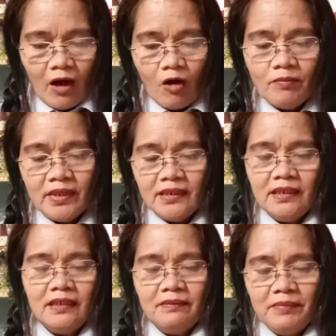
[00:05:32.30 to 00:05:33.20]
How
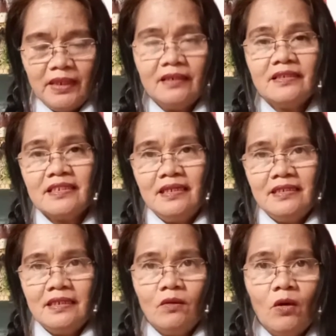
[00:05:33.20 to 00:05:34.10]
many bears
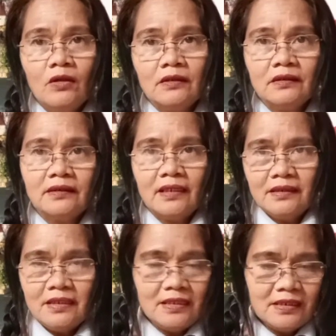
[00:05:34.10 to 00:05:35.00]
is in all?
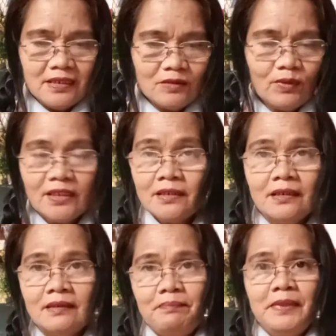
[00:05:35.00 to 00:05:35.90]
Not this this one
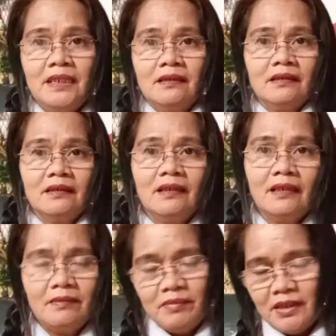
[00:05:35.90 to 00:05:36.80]
is not beer,
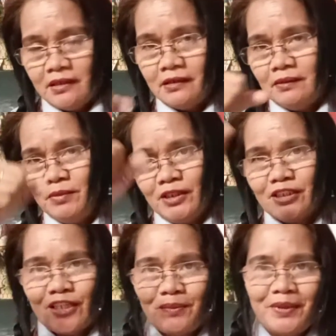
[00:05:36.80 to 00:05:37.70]
ha? Beer,
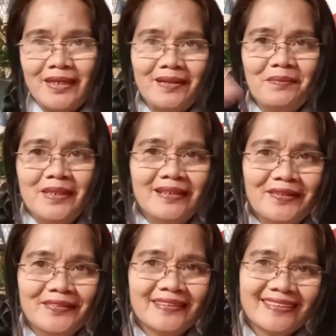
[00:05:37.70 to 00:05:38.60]
beer San Miguel beer
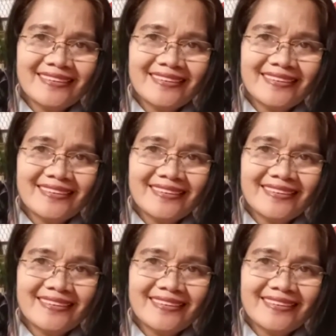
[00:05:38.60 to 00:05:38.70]
no.